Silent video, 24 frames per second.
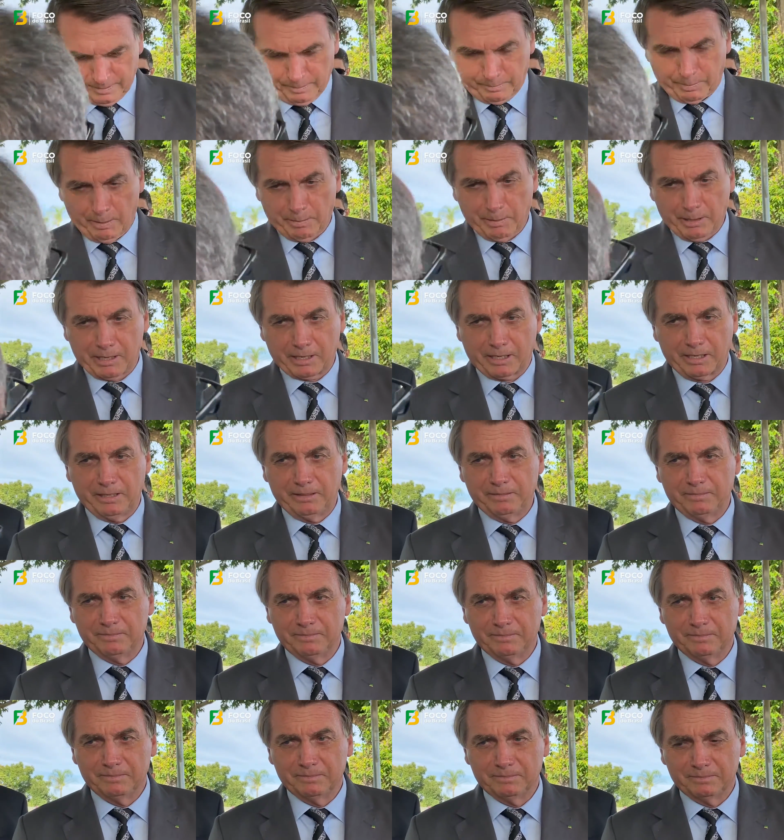Para mim isso aqui?
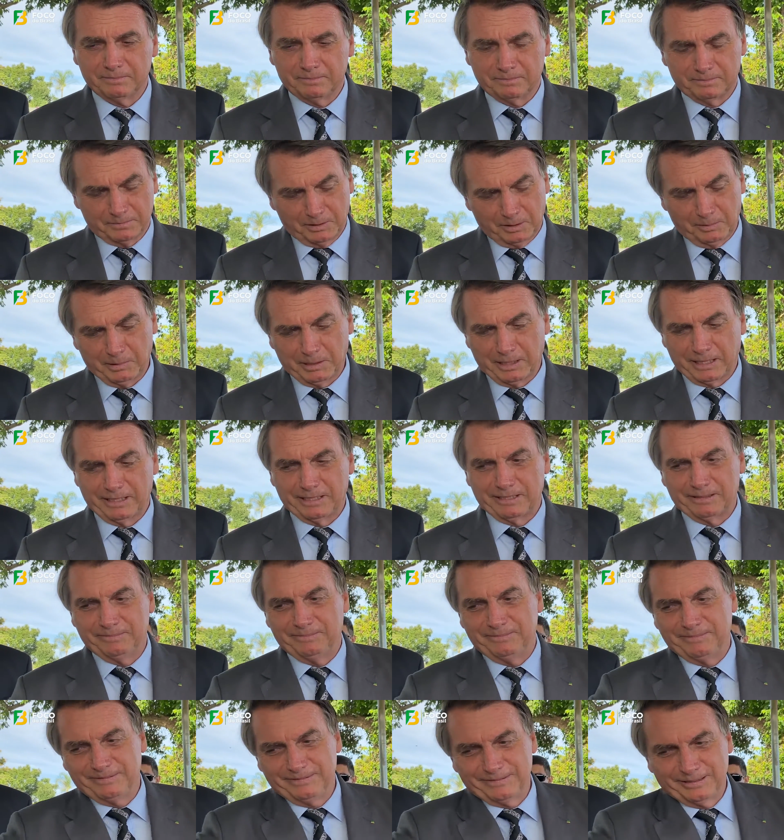É para você. Obrigado
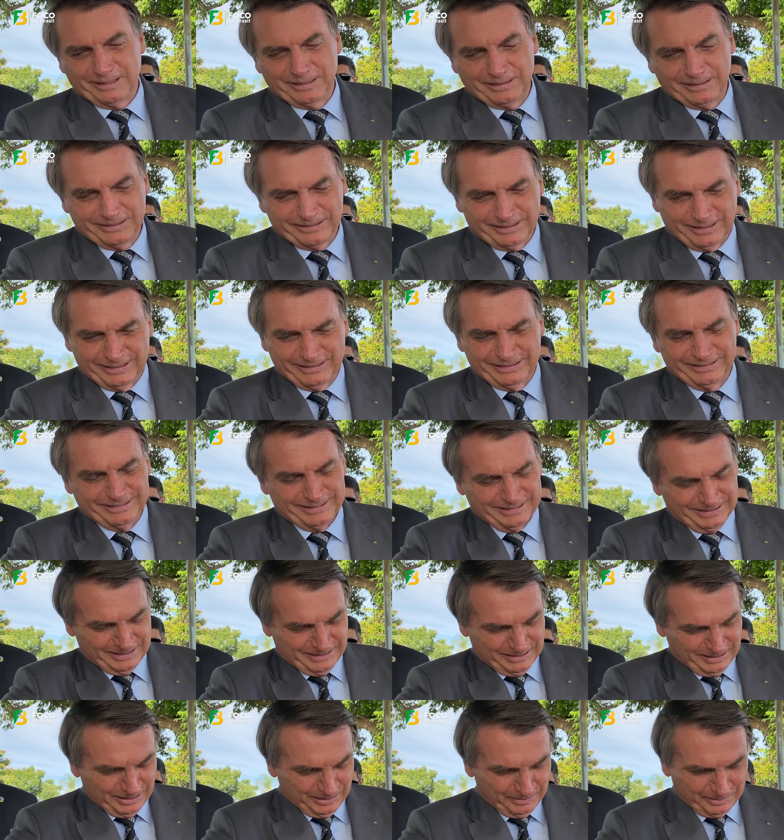aí.
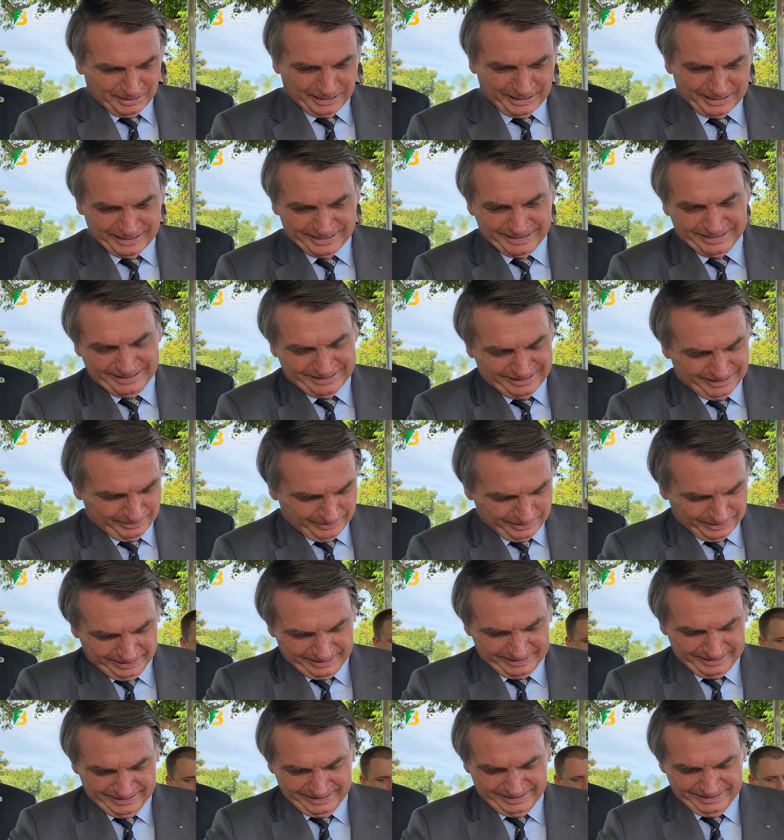Valeu. Tá, obrigado aí. Tá,
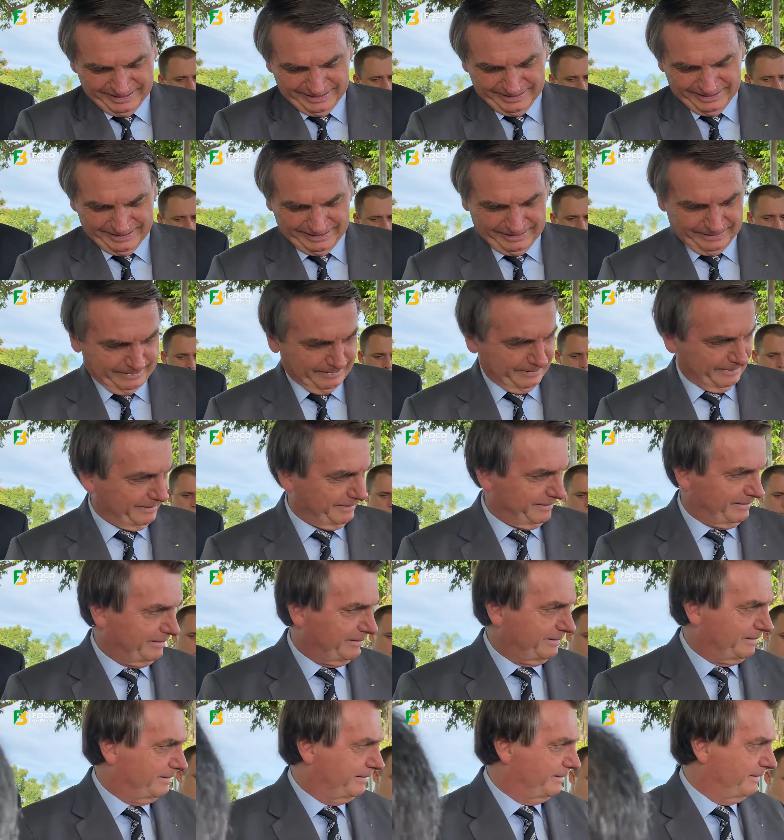obrigado aí. Olha quem está
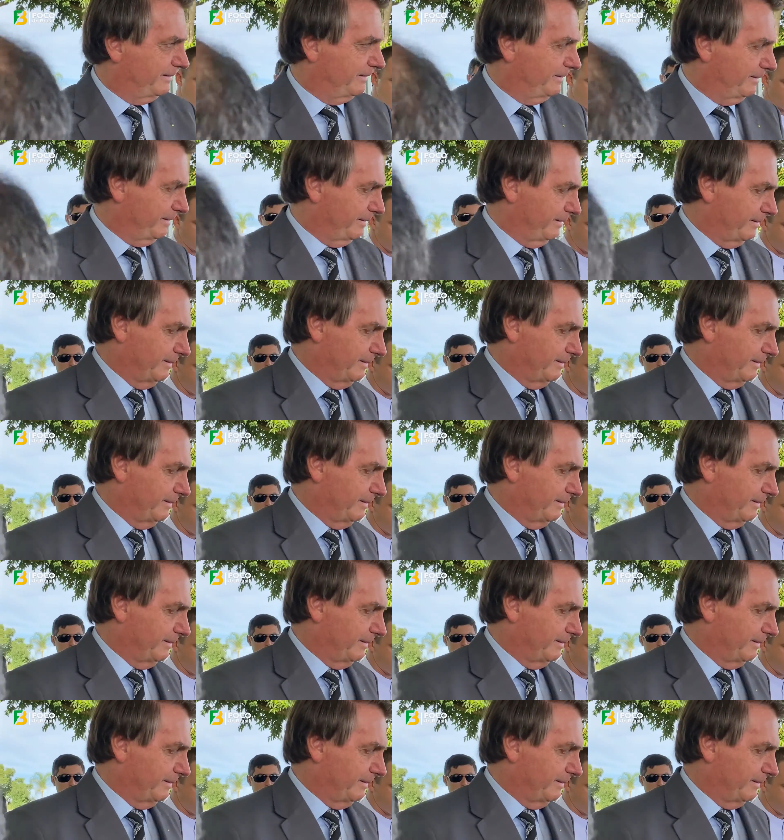aqui.